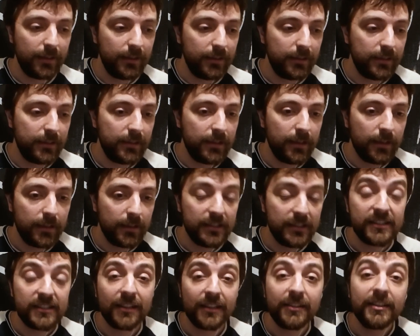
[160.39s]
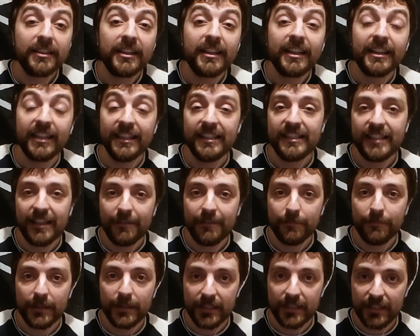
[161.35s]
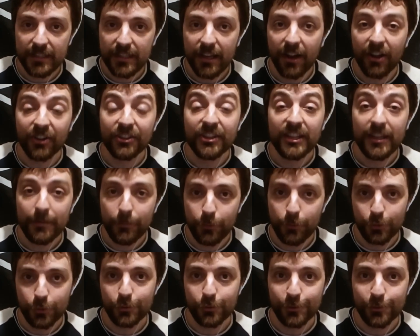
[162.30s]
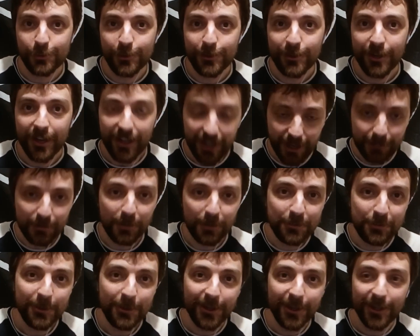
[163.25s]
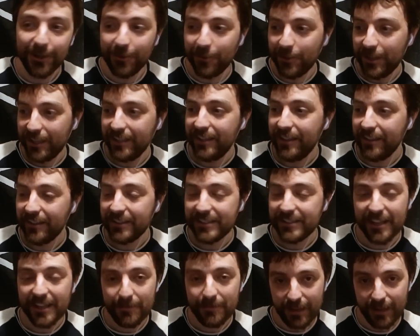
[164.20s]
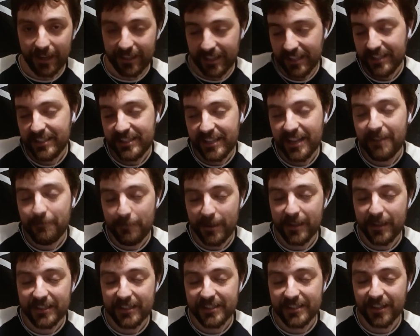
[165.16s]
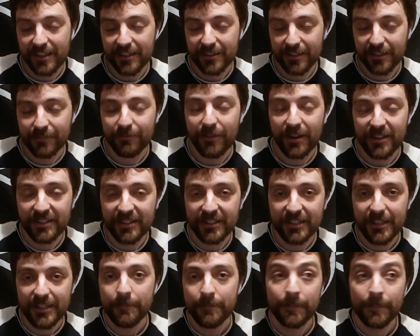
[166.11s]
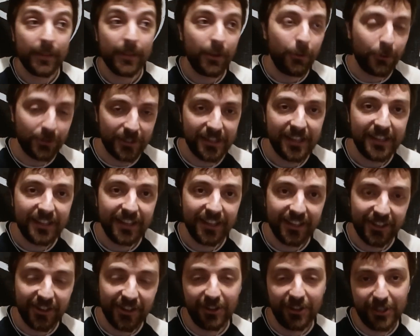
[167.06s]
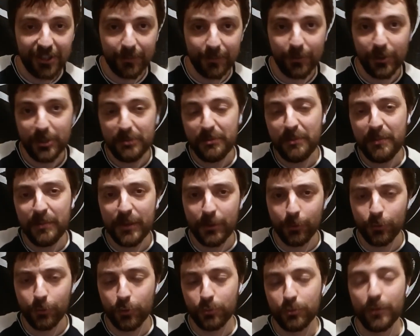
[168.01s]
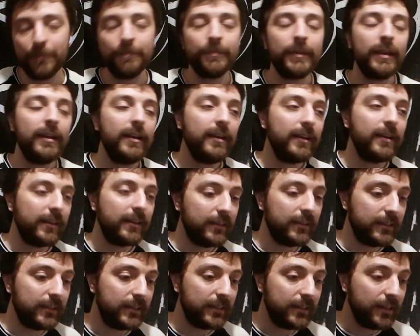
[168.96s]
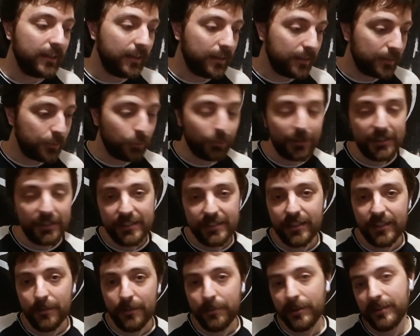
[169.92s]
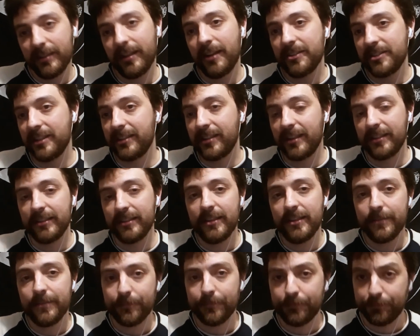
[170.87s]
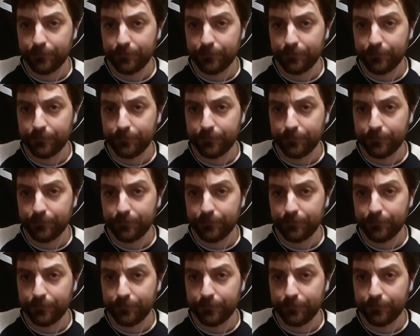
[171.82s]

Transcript: E, insanların neden kedi sevmediğini anlayamıyorsunuzdur. Ama bu o kedileri sevmeyen, kedi sevmeyen insanların varlığını ortadan kaldırmıyor gibi bir konu bu. E, dolayısıyla ben gerçekten de